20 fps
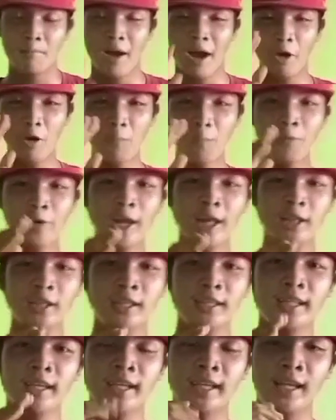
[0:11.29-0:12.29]
bago po
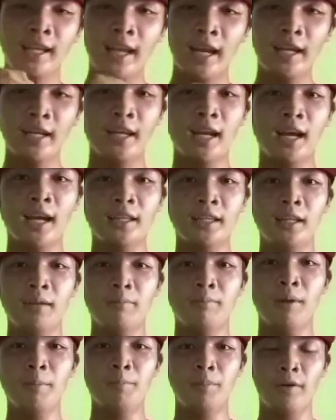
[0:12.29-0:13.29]
natin kikilalan na
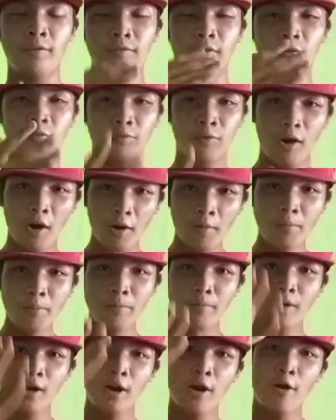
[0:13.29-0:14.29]
ating
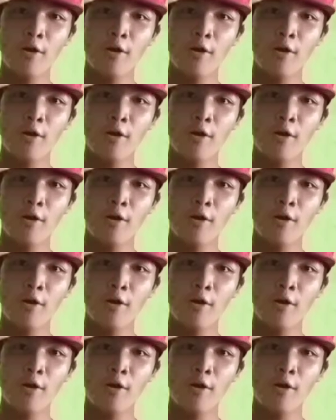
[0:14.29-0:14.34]
magperform